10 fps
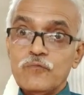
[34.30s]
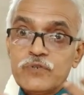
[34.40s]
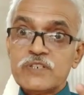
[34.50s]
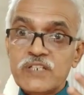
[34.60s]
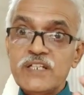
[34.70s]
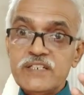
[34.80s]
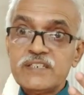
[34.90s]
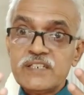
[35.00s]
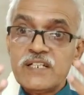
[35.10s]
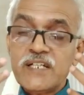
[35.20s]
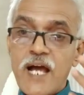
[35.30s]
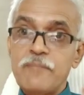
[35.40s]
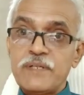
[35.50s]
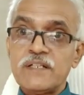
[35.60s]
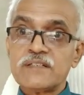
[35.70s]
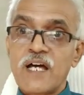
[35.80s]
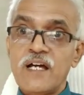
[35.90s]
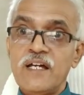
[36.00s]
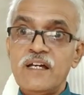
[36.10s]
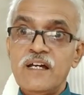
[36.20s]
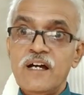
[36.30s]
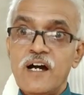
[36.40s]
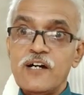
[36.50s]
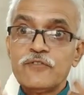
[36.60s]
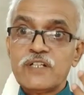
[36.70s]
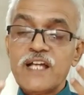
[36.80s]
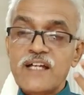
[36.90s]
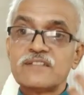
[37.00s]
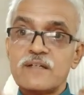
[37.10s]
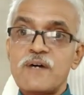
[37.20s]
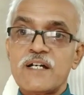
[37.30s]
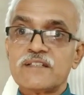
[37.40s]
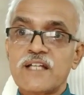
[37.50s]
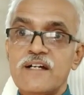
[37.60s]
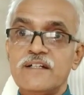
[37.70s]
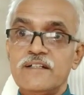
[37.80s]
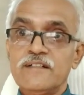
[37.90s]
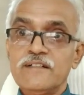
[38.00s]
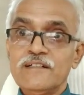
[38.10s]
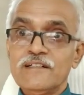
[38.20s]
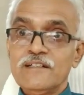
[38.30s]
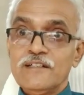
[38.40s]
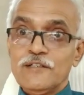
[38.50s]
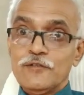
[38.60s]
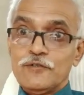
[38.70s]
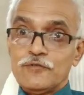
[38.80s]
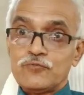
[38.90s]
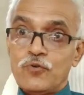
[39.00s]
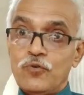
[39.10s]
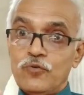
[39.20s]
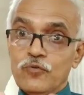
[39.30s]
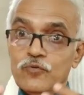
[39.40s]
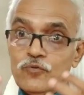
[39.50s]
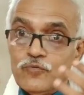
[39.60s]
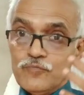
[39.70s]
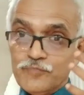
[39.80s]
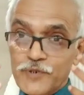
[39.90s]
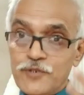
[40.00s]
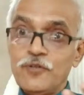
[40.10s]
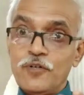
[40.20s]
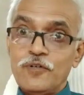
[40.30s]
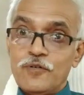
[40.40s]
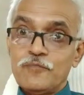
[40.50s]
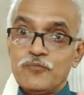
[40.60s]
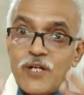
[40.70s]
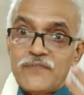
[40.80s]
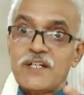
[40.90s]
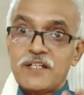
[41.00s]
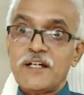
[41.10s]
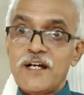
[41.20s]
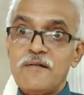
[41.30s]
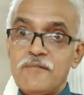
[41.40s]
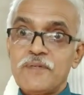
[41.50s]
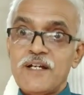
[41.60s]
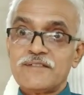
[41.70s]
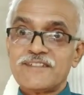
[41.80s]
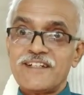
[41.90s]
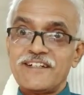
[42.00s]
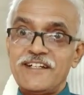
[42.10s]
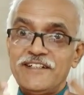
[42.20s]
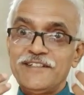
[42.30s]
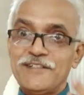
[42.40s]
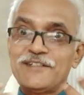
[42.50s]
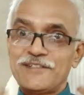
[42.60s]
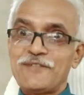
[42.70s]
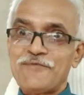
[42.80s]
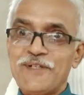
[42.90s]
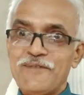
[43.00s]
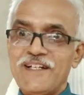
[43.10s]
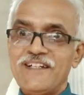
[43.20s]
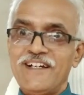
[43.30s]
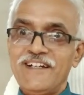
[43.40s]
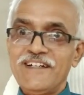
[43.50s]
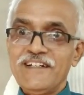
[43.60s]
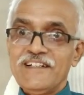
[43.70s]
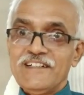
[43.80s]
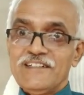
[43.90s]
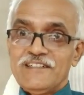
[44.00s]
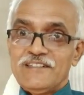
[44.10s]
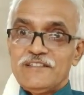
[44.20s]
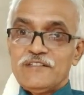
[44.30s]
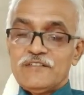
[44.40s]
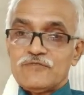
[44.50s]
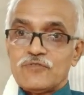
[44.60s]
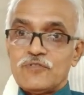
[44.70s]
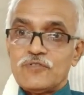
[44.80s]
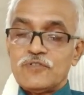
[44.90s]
उससे इसकी क्या भिन्नता है और क्या समानता है तो वीडियो पूरा देखने का प्रयास करेंगे इंटरेस्टिंग होने वाली है तो